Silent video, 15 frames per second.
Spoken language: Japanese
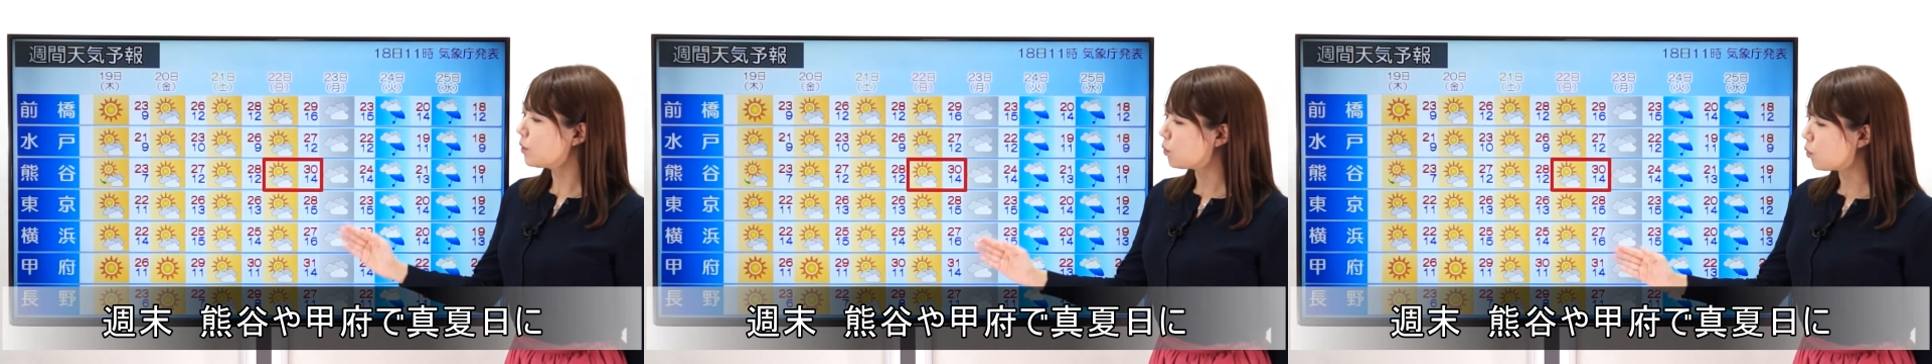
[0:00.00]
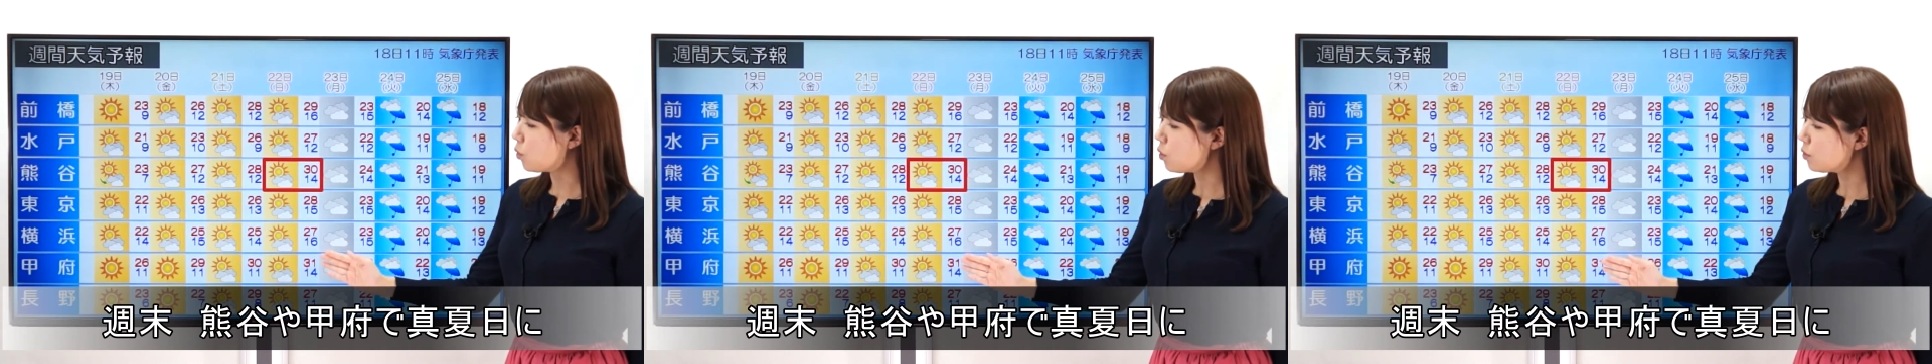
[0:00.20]

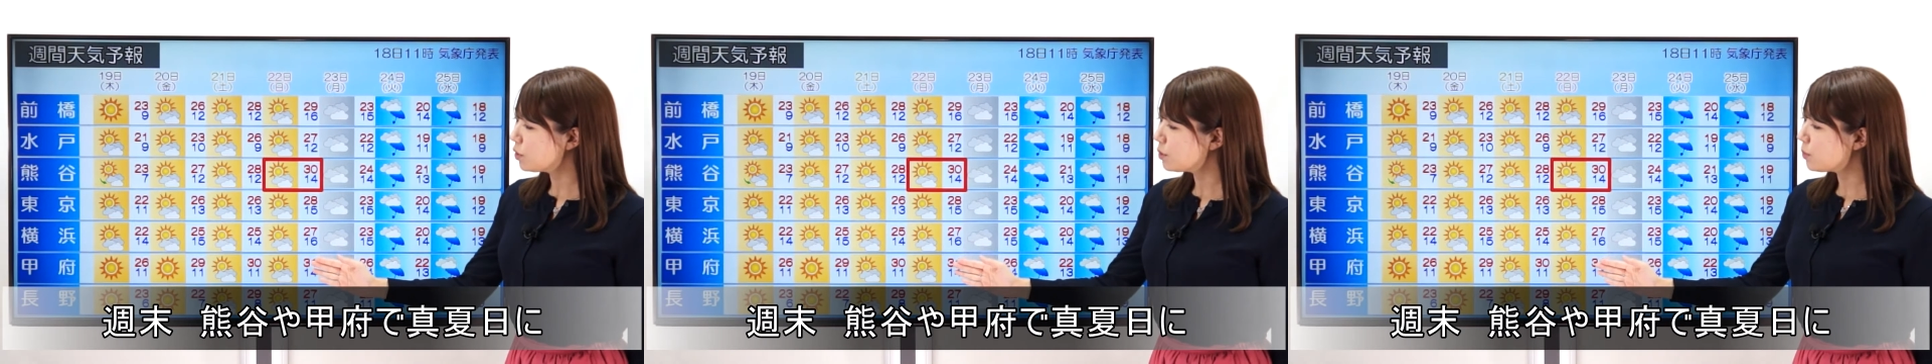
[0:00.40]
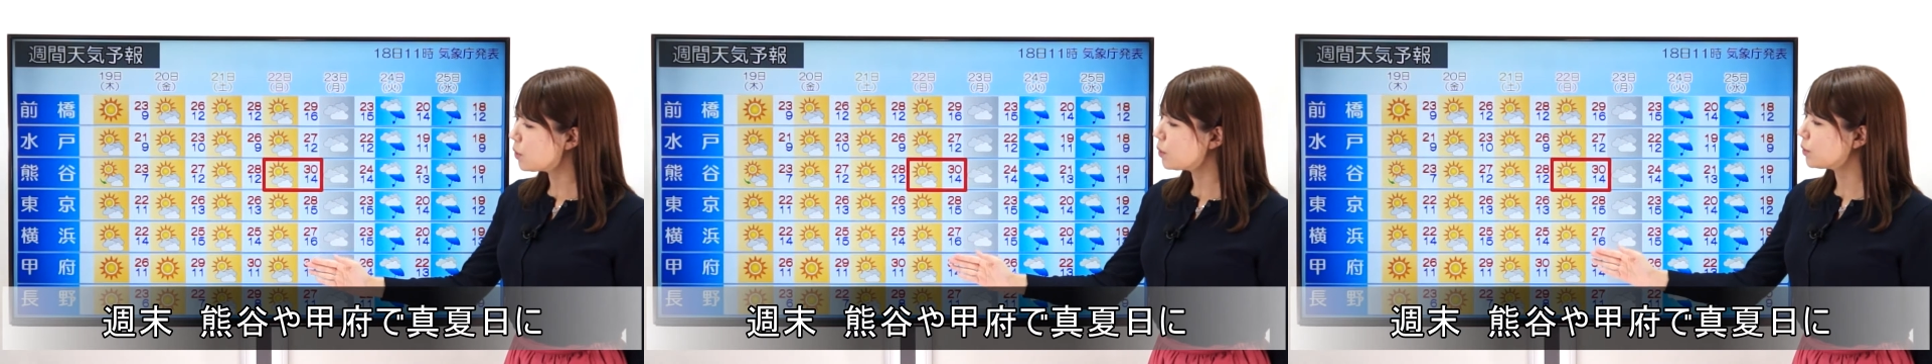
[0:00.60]
甲
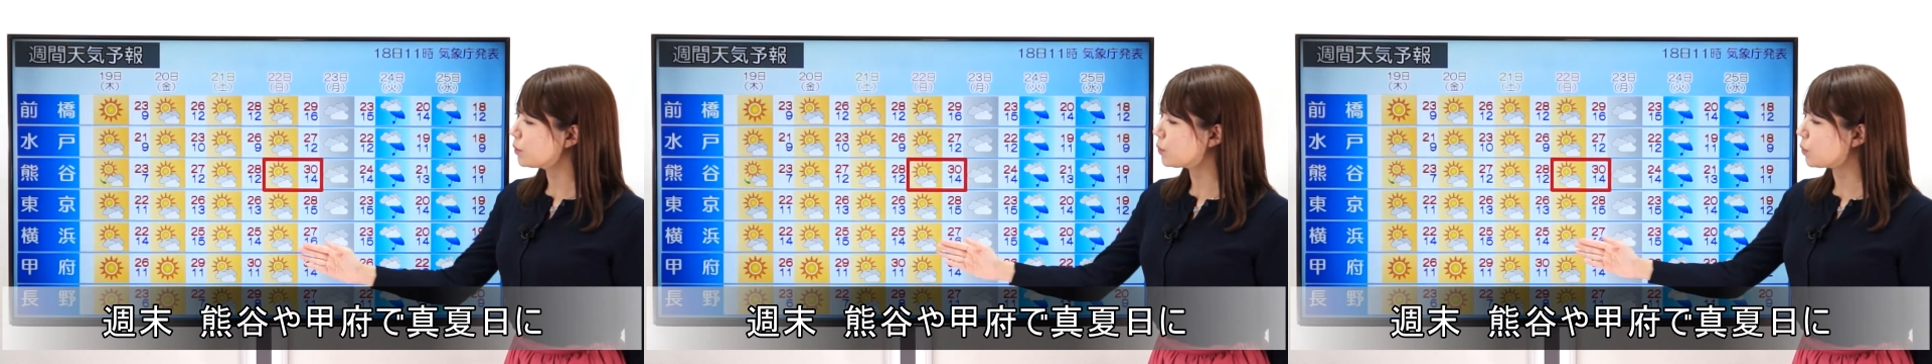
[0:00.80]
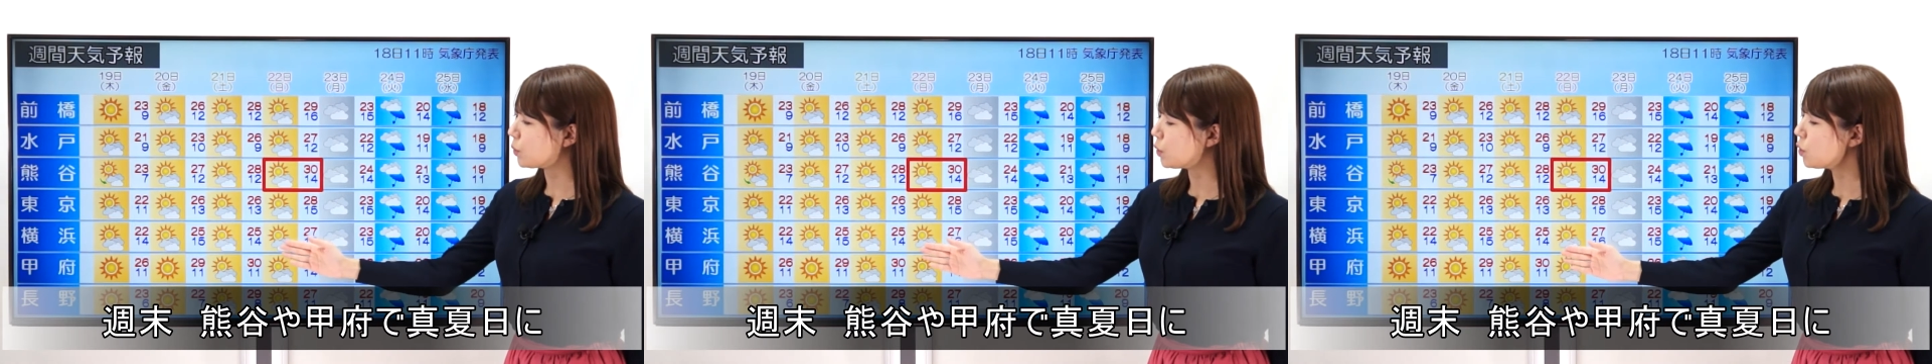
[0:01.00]
府も
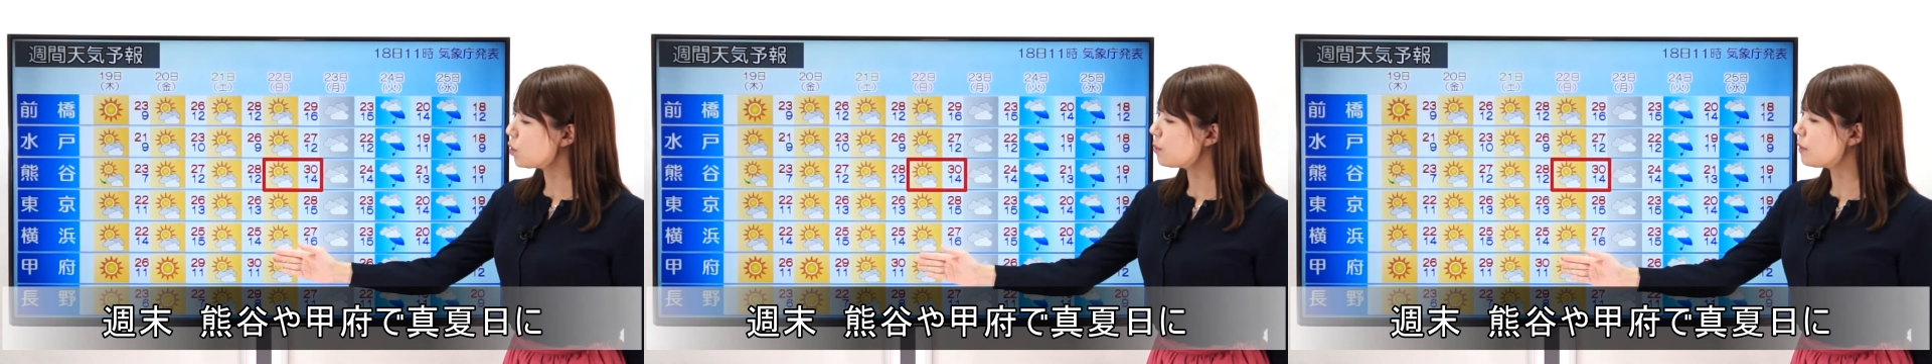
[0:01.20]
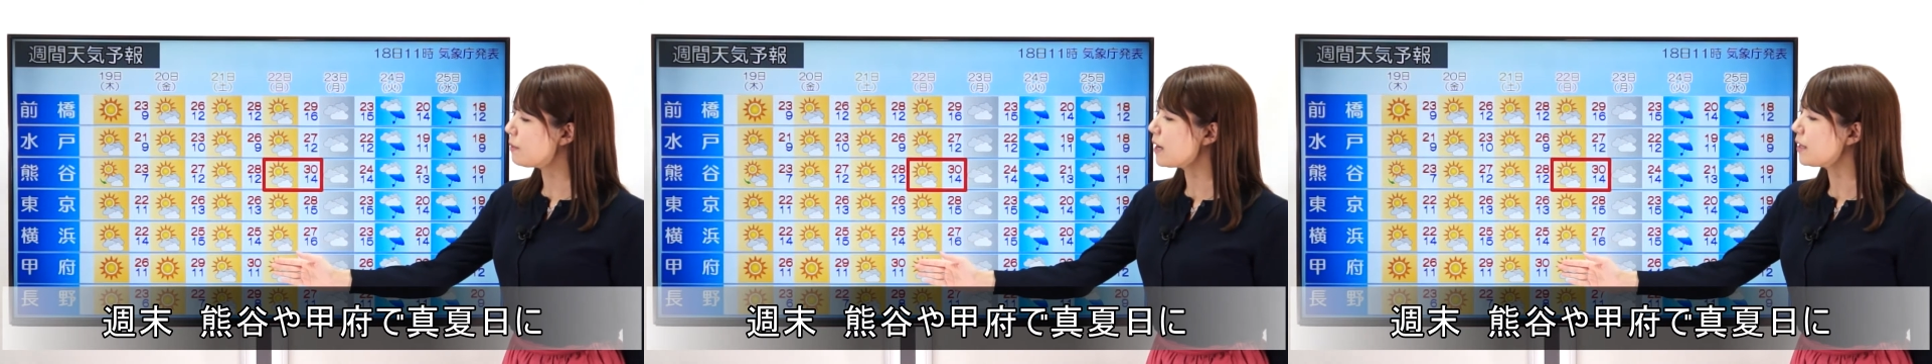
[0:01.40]
土曜
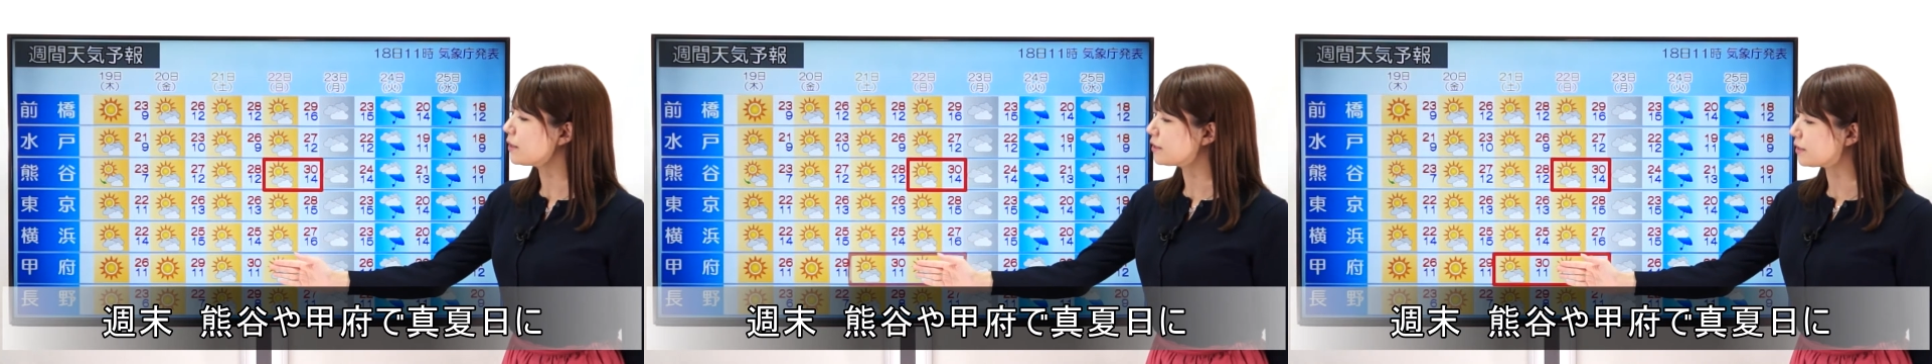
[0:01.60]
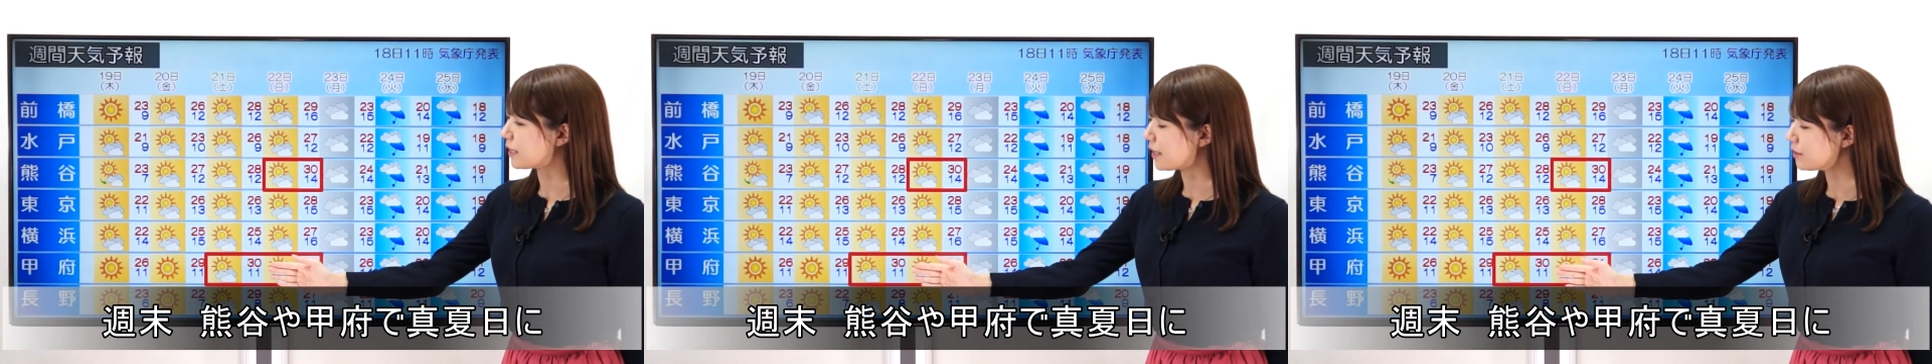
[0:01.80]
日は
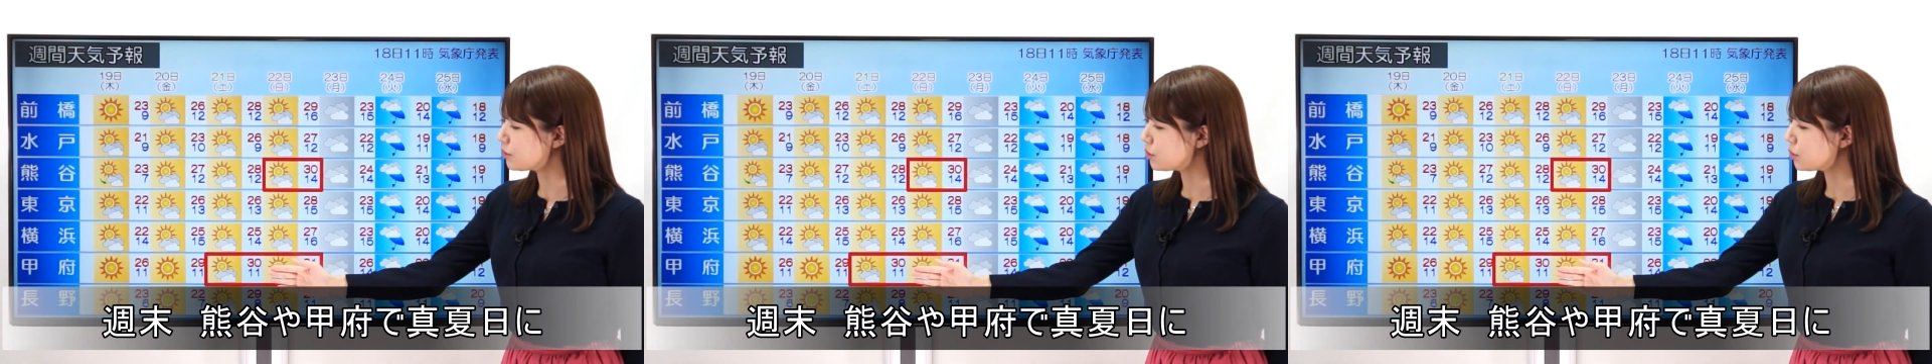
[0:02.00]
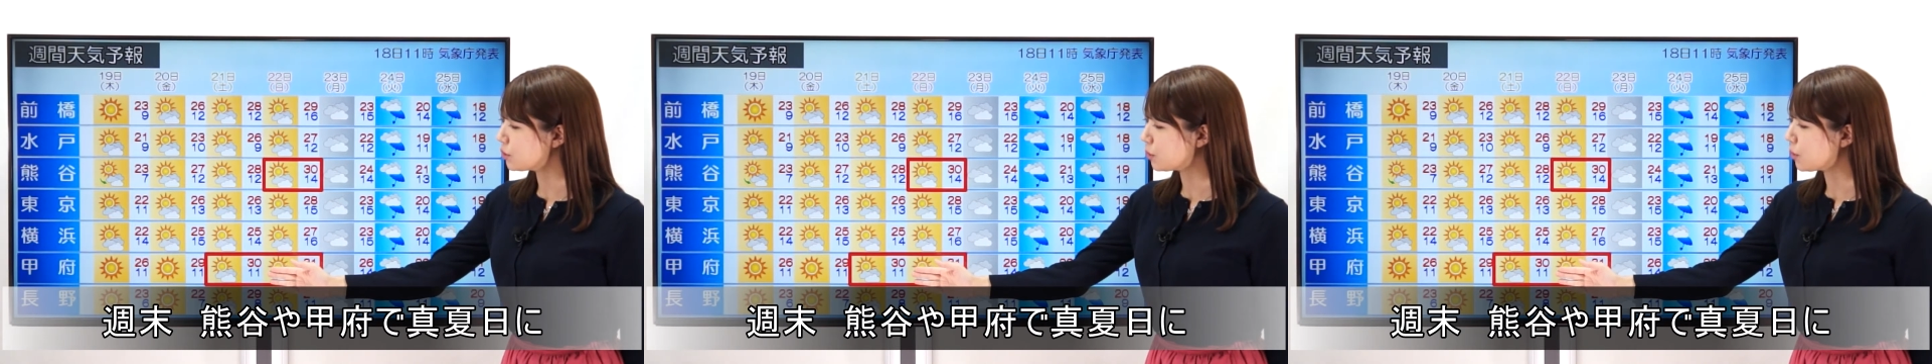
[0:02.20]
さん
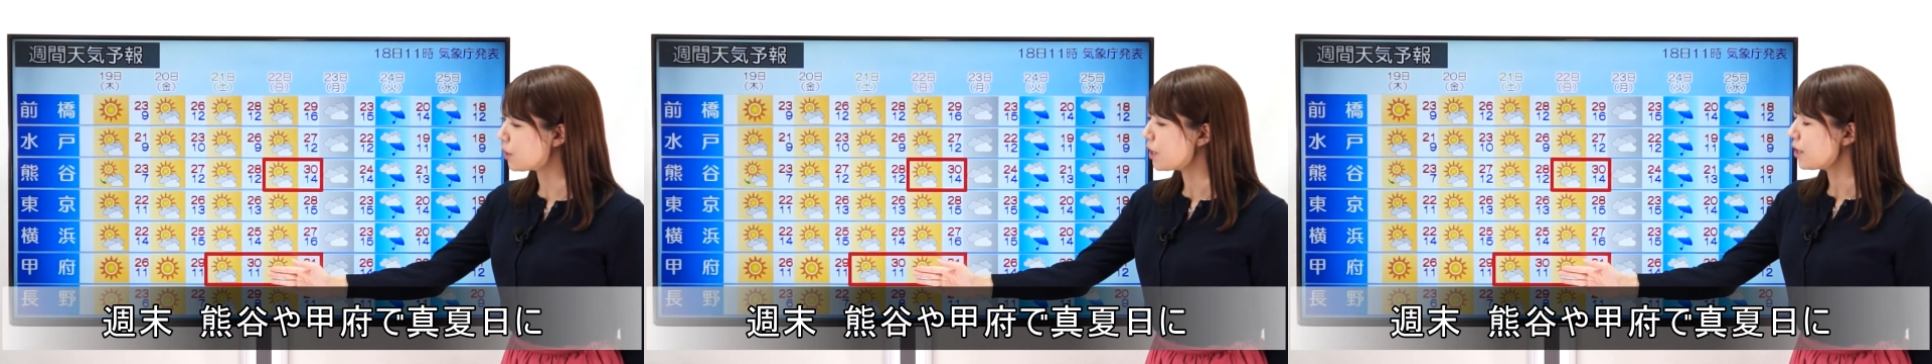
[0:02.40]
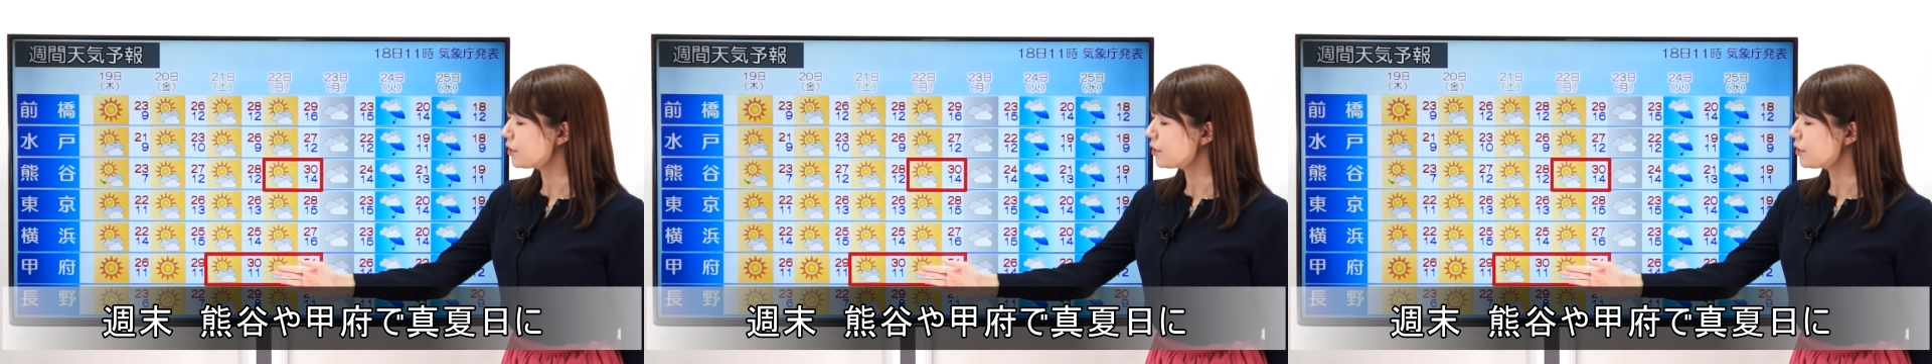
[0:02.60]
じゅうど、